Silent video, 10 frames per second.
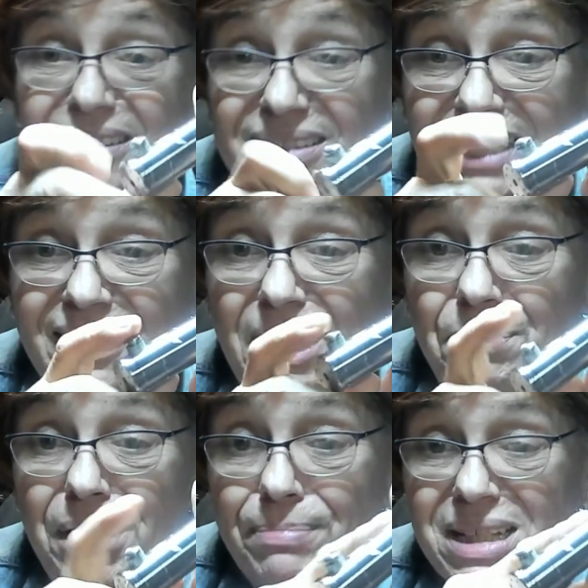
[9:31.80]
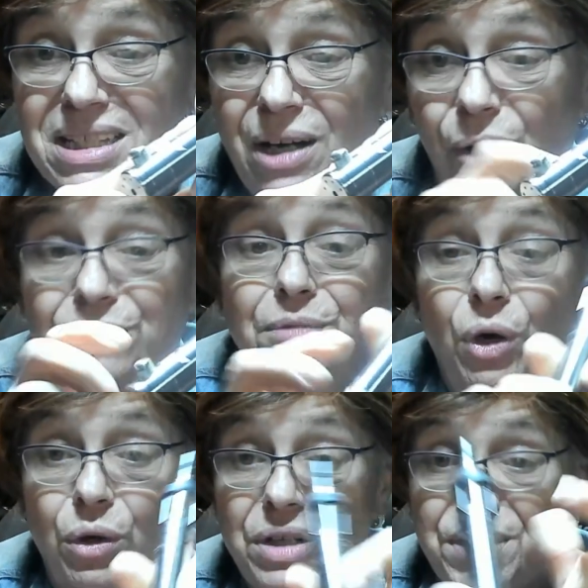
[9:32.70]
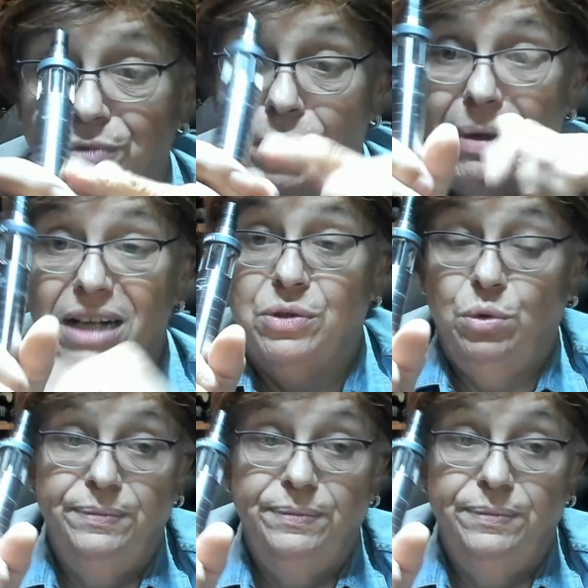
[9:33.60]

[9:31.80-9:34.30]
dann gebe ich Masse auf dem Gehäuse vom Akku.